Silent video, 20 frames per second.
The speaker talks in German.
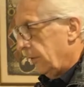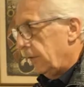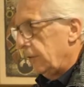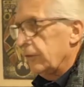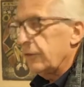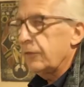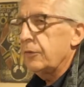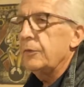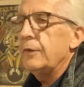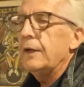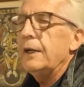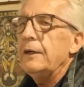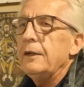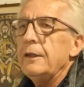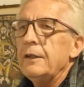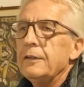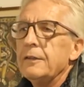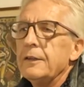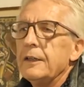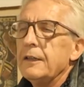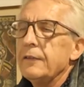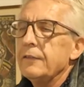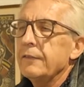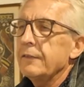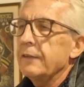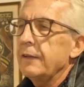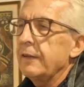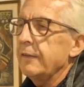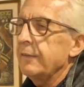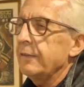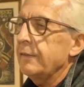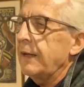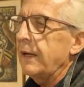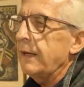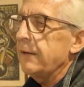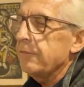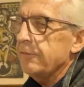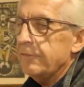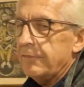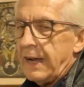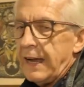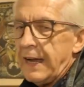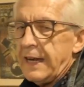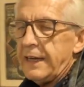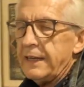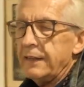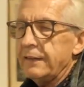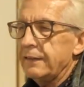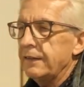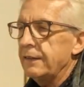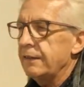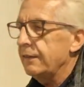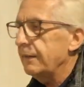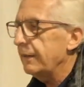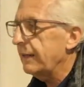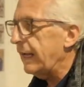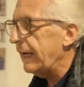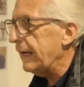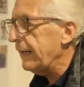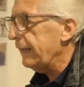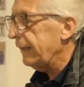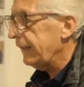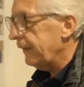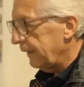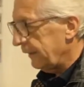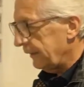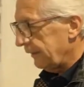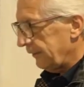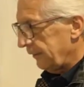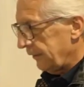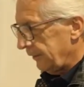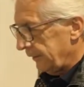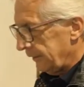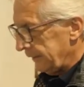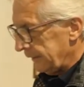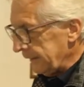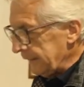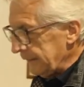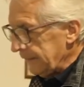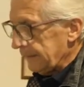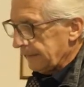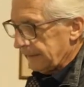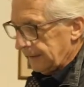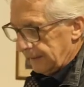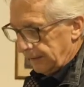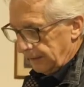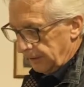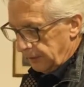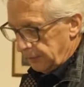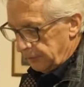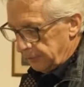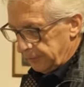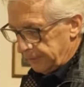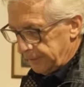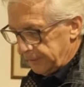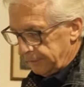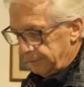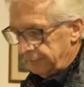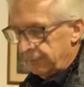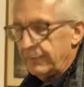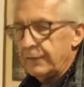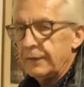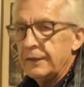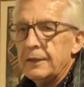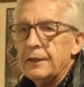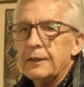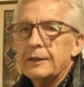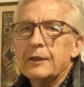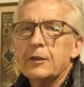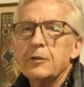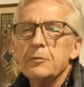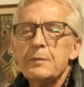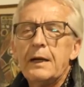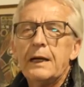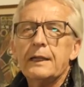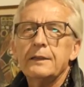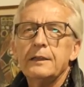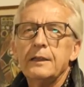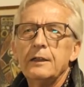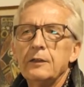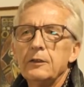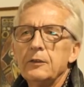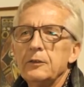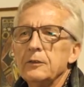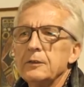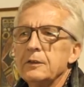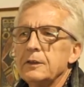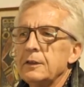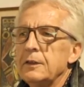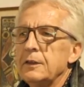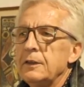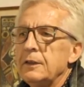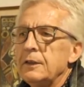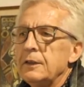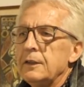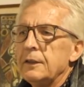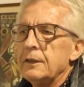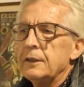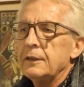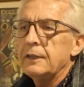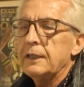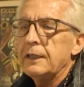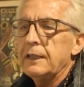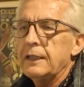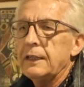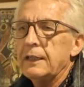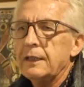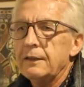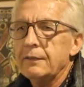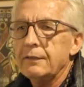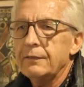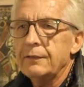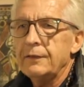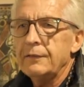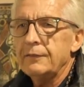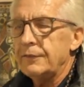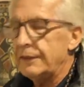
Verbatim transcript: Und zwar ist es ein weitreichender Irrglaube, dass Martin Luther der Erste